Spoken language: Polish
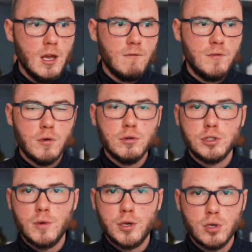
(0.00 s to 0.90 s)

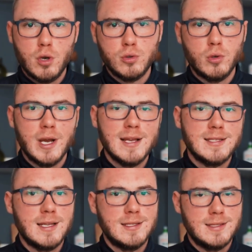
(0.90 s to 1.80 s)
wyłączyłeś odruch
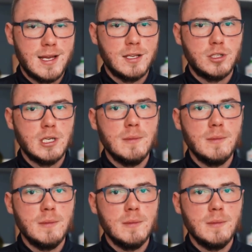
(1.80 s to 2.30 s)
SSC, czyli